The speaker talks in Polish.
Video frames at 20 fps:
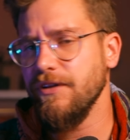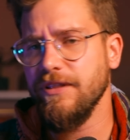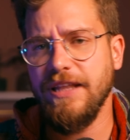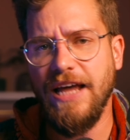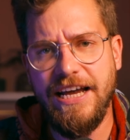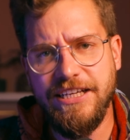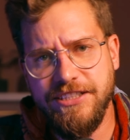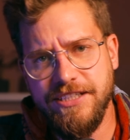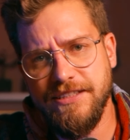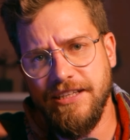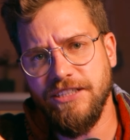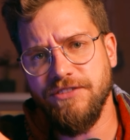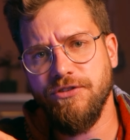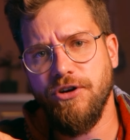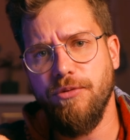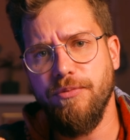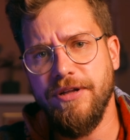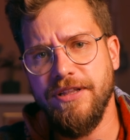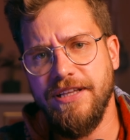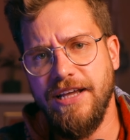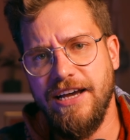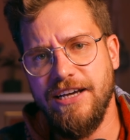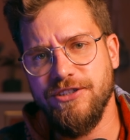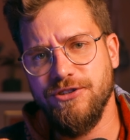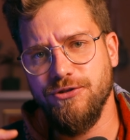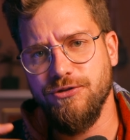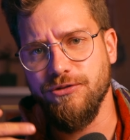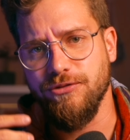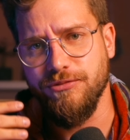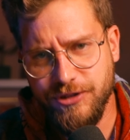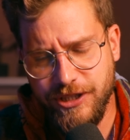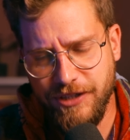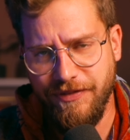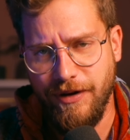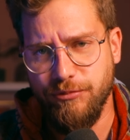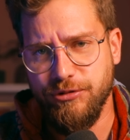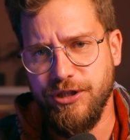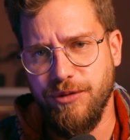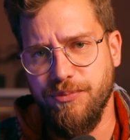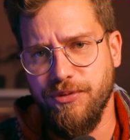Dajcie znać w komentarzu, czy
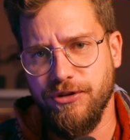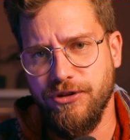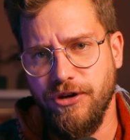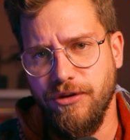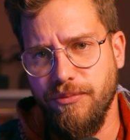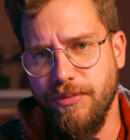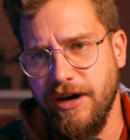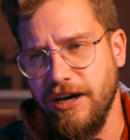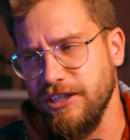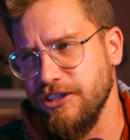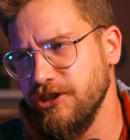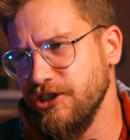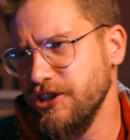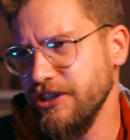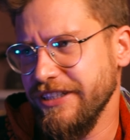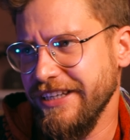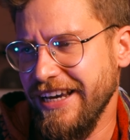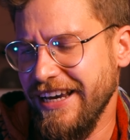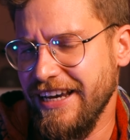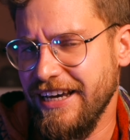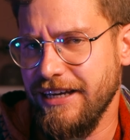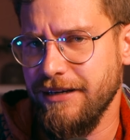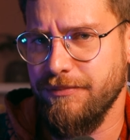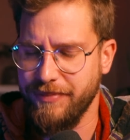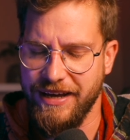wam się podoba, czy nie.